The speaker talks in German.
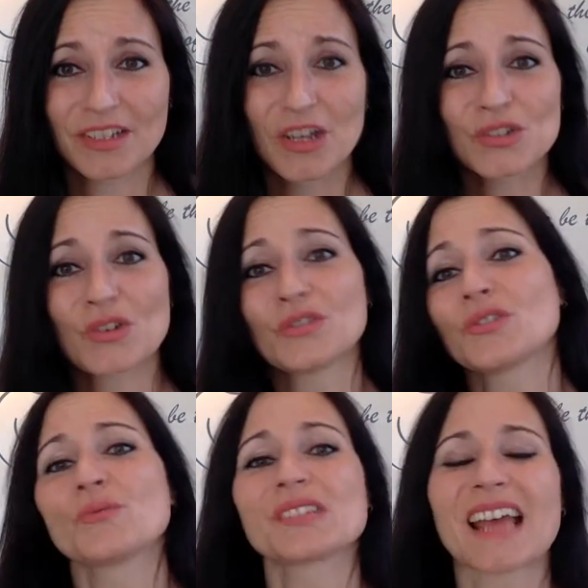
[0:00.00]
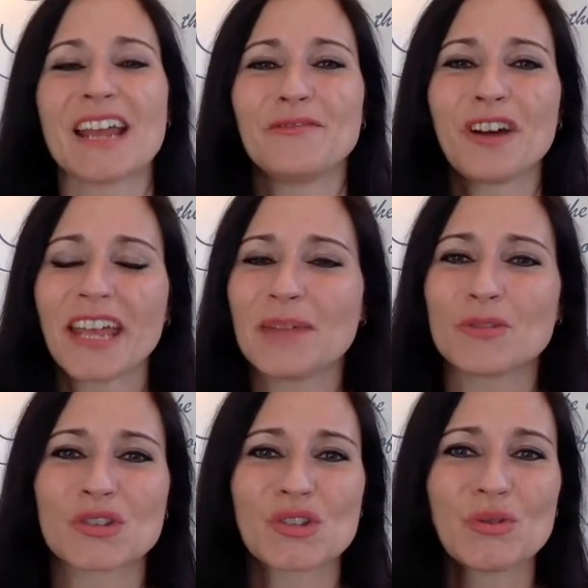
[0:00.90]
sondern uns einfach
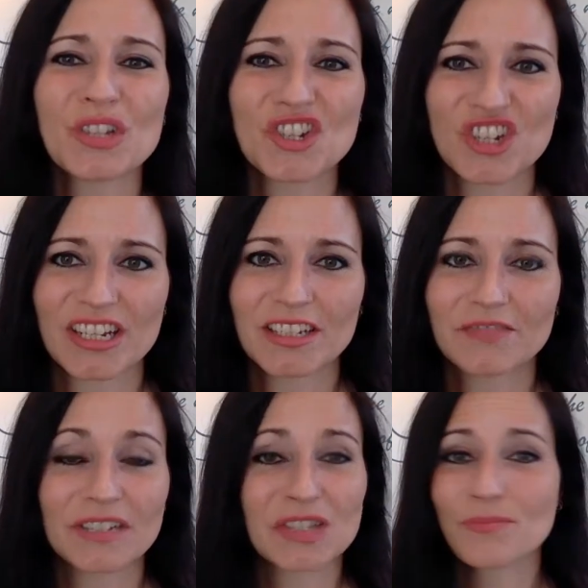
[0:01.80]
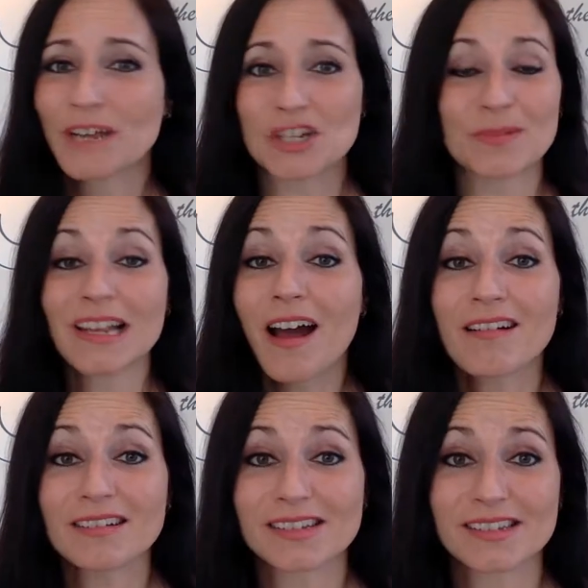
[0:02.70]
Emotionen schickt, wie zum Beispiel
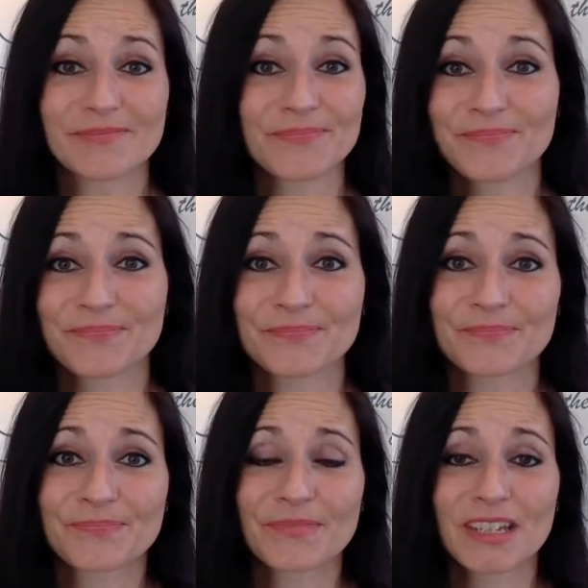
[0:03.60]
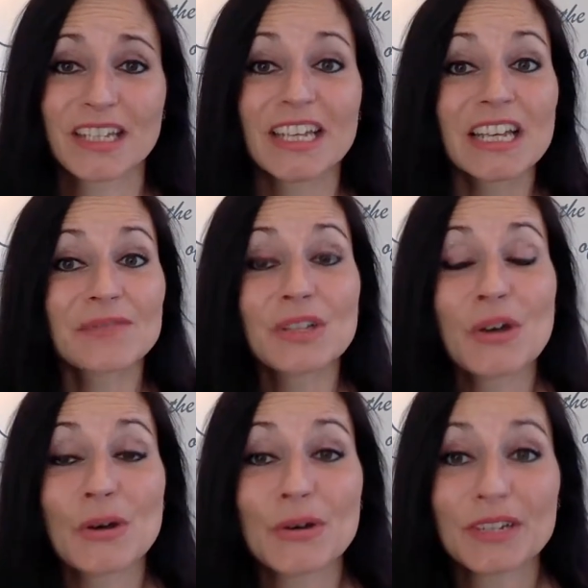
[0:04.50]
Angst.
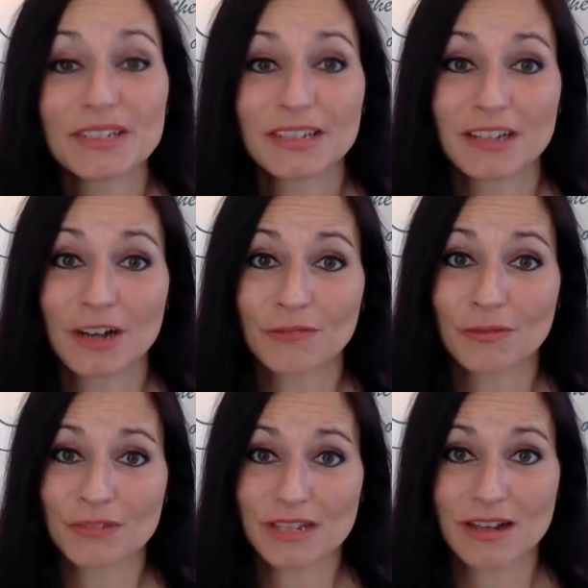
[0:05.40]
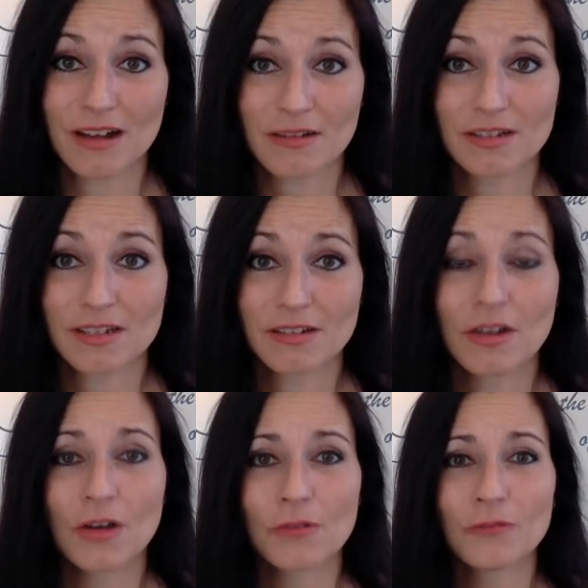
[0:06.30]
Wir hören dann auf unsere Angst
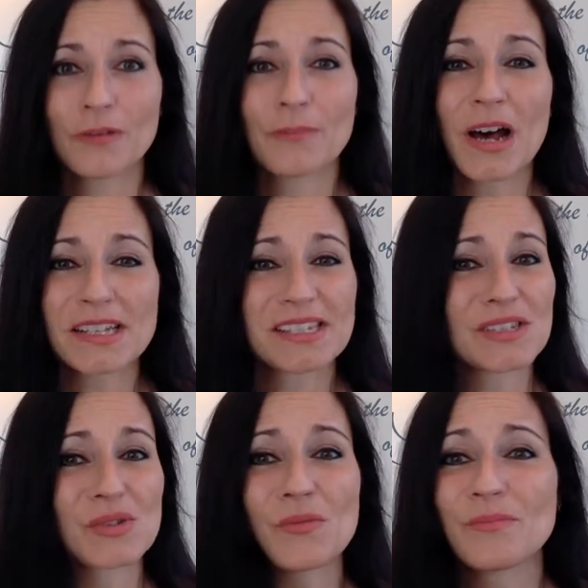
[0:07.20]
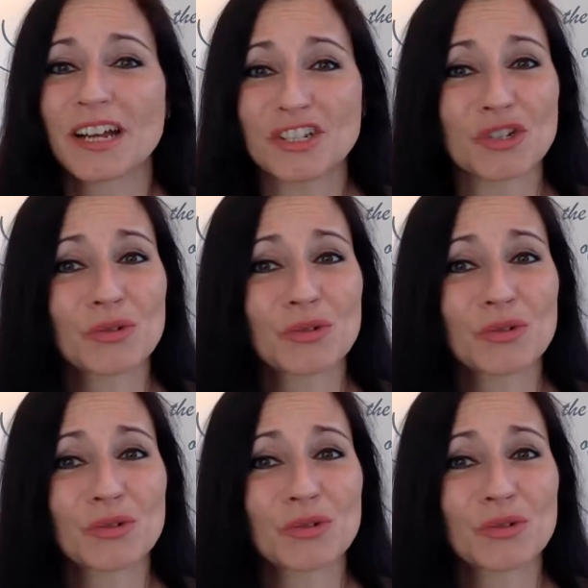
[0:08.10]
und verpassen so manch